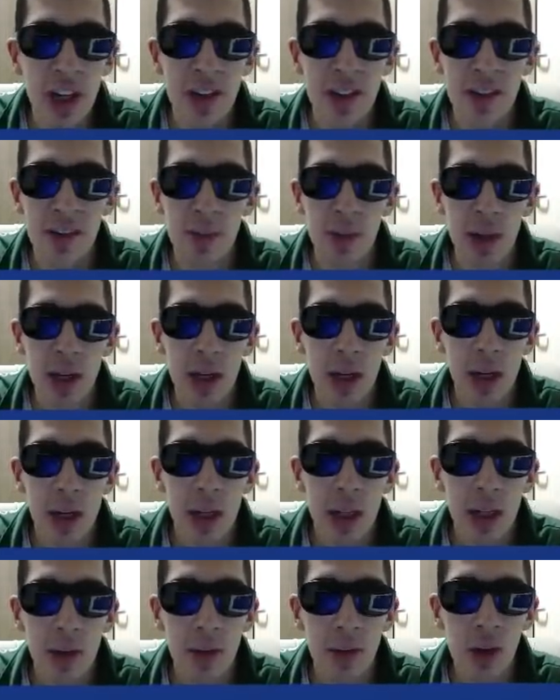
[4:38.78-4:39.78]
kısmı
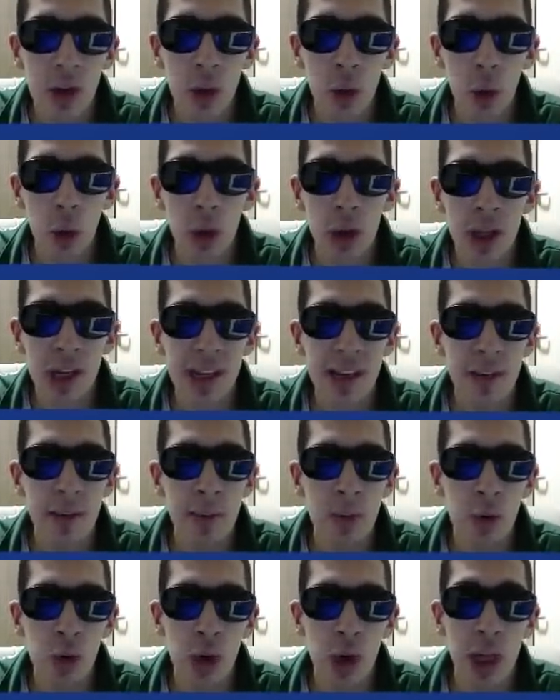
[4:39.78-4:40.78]
Division 4'ü
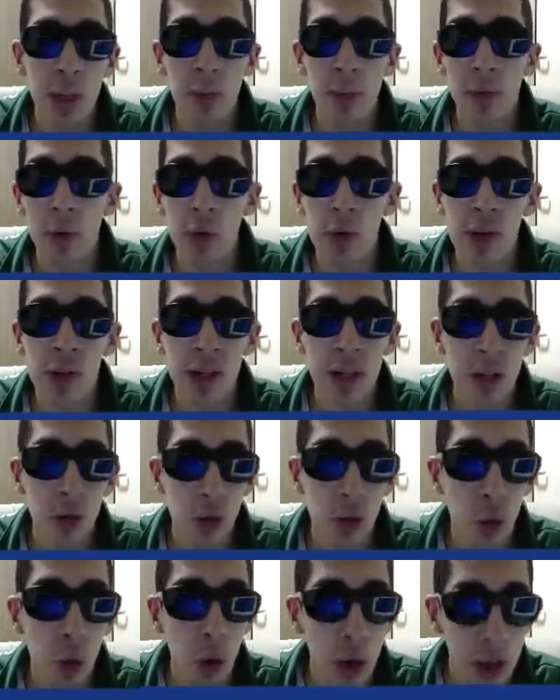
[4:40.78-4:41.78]
geçebilmiş. Şu anda bu videoyu izleyen
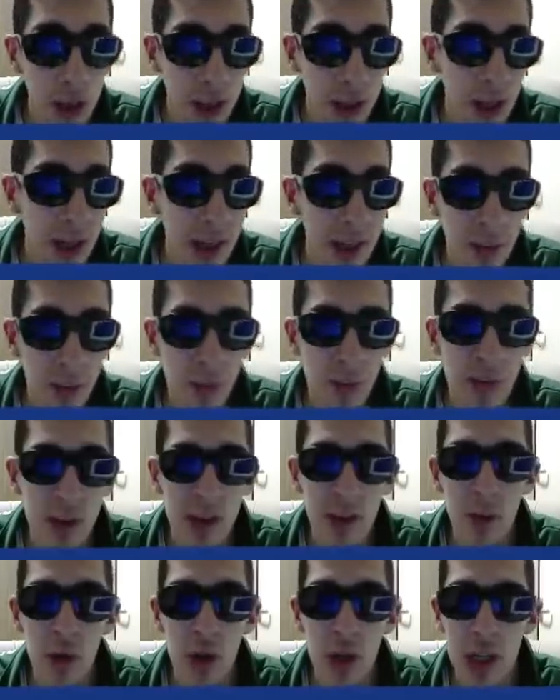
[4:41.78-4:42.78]
çoğu takipçimiz
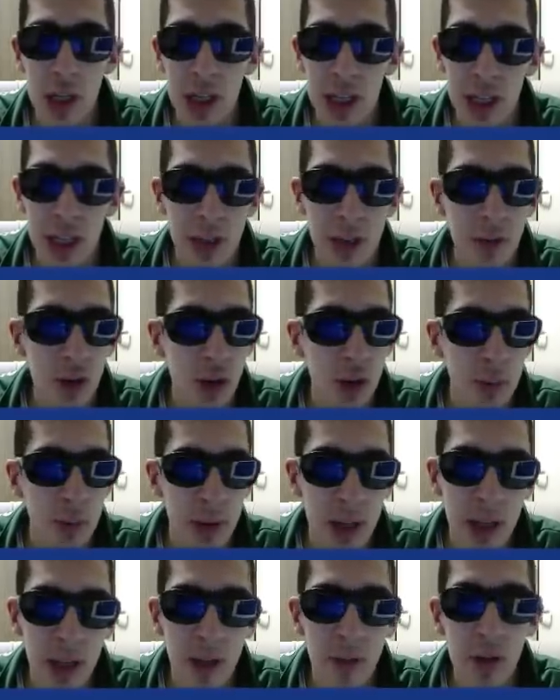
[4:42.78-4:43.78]
Division 2, Division
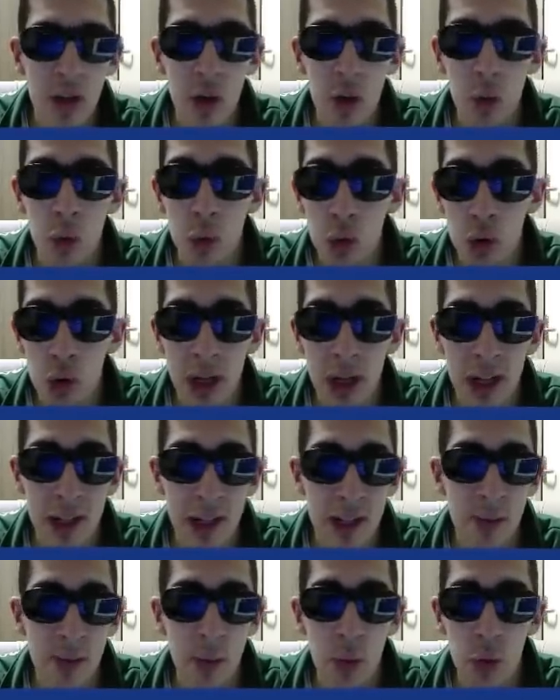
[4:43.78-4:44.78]
1, Division 3 yani
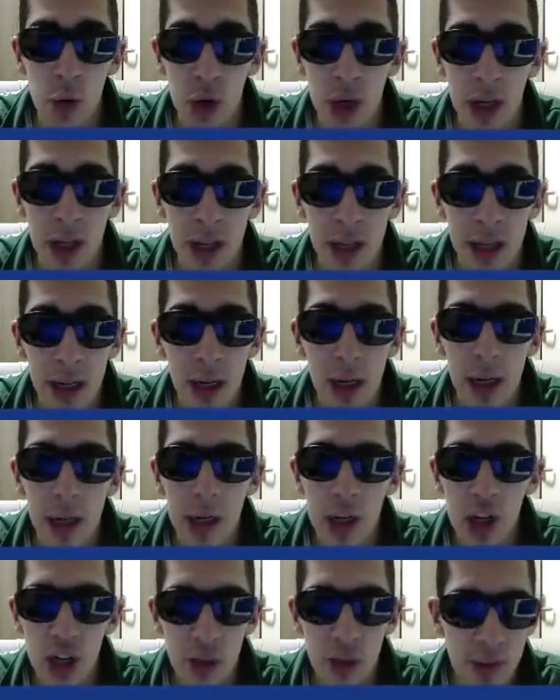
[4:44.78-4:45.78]
klasman 3'e kadar
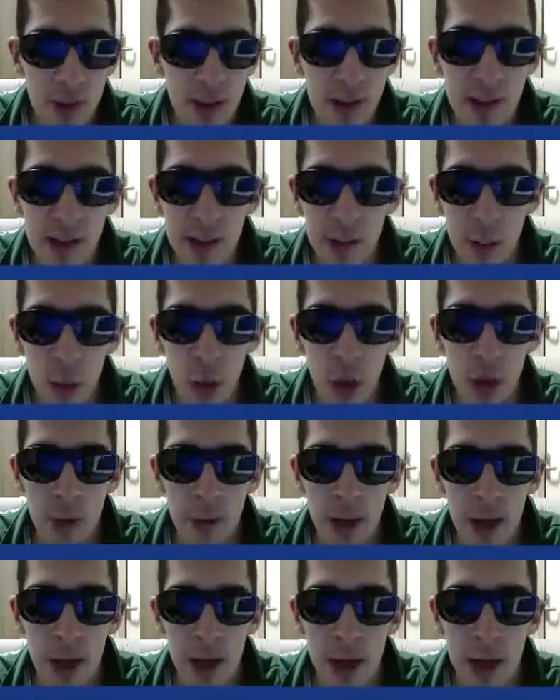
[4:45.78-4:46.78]
çıkmışsınızdır büyük
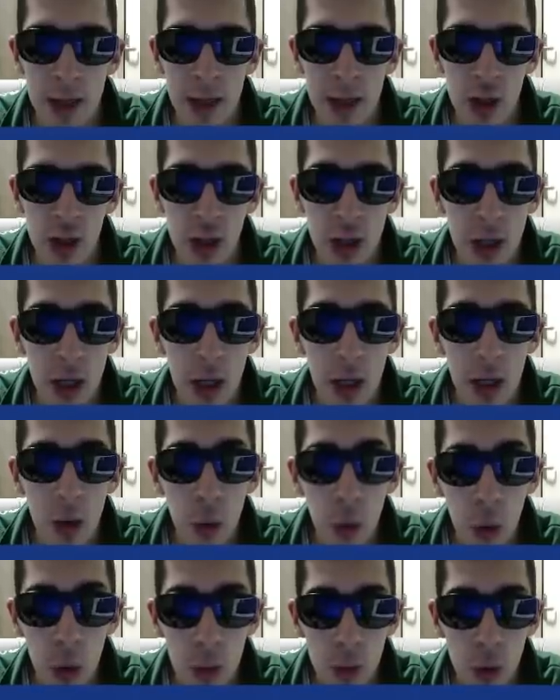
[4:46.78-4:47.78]
ihtimalle arkadaşlar.
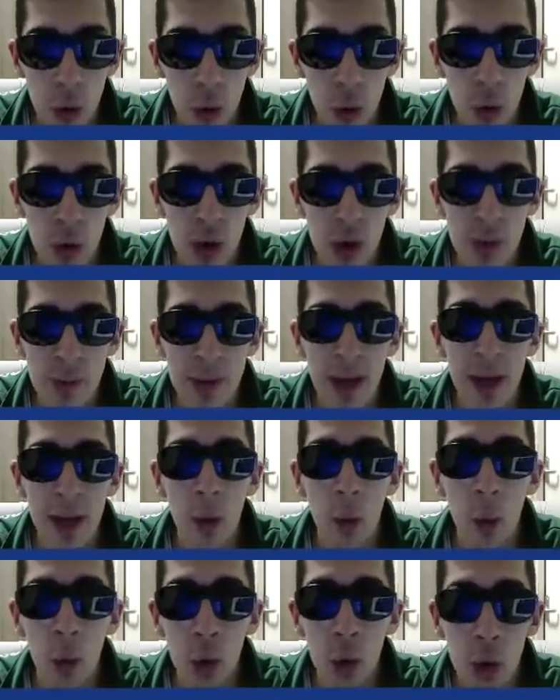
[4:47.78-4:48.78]
Görmüş olduğunuz gibi yani
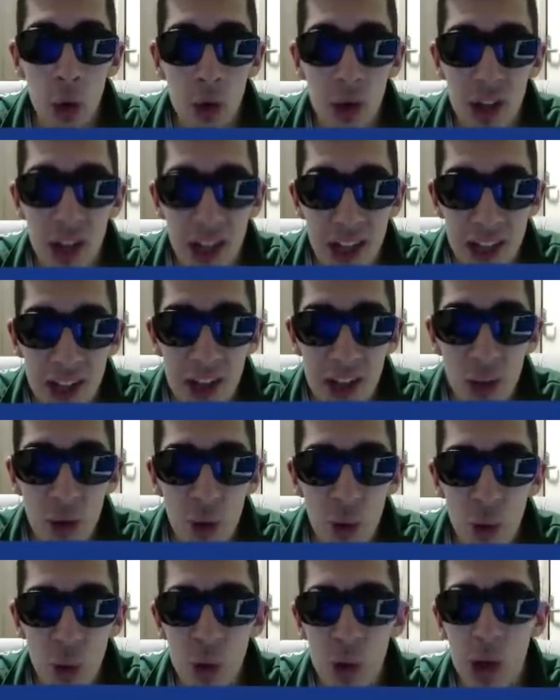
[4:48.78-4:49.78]
oyunun sadece
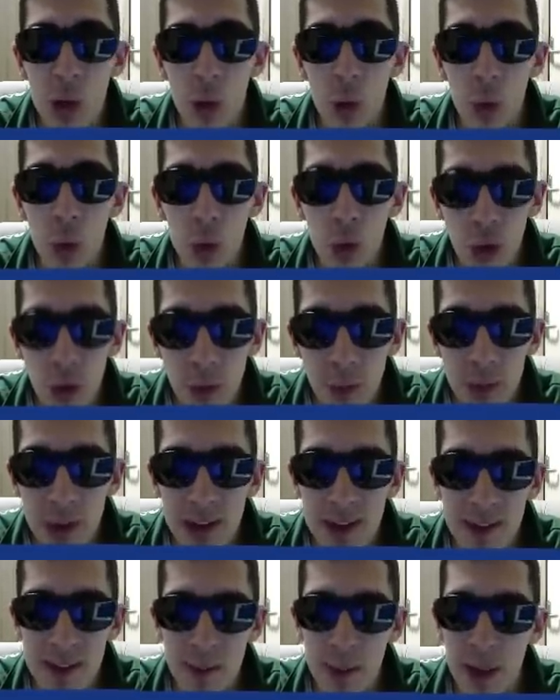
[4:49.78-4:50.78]
yüzde 3'lük bir
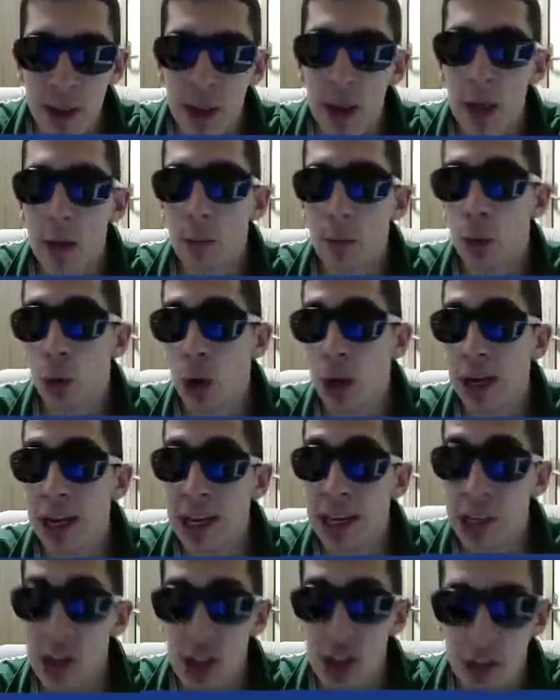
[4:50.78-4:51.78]
kısmı buraya
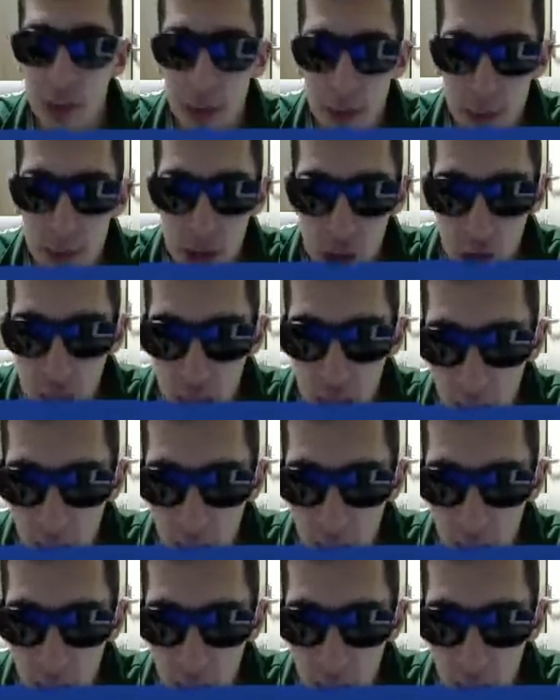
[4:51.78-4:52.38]
erişebilmiş.